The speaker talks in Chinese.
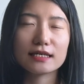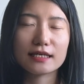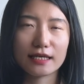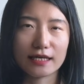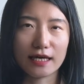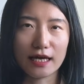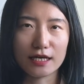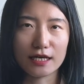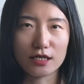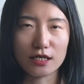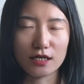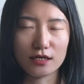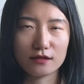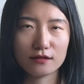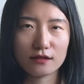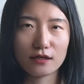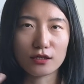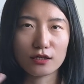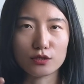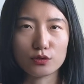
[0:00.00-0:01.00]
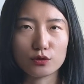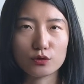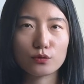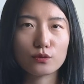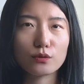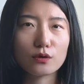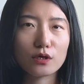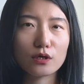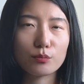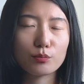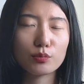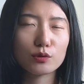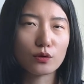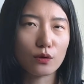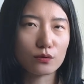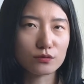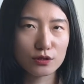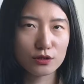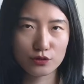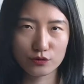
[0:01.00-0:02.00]
给人很多不
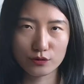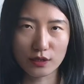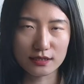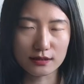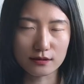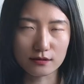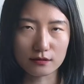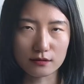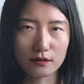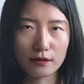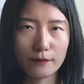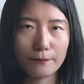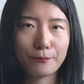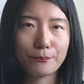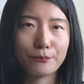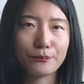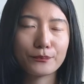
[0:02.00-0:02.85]
同的选择，